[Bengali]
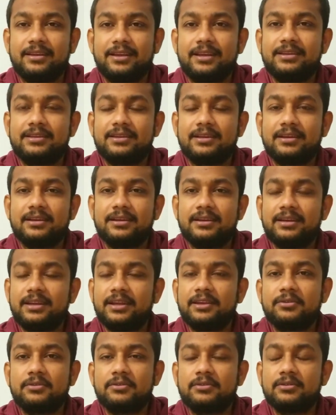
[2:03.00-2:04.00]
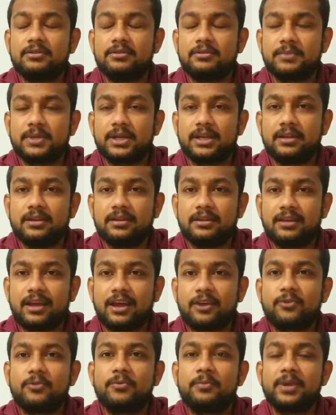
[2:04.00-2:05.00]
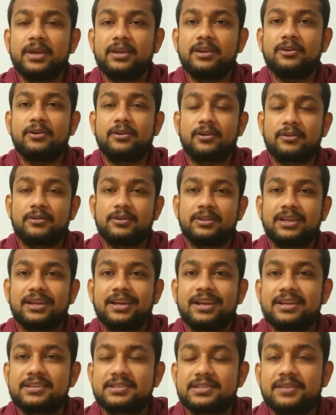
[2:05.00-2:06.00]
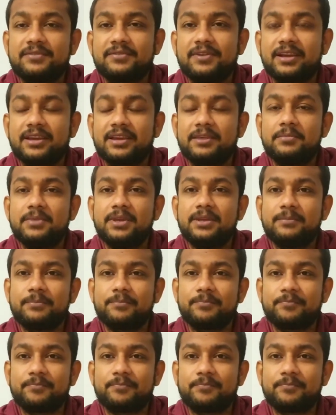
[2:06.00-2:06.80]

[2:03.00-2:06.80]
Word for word: এইটা নিয়ে কোনো মানে আর্গুমেন্টই হওয়ার কথা না আশরাফ হাকিমি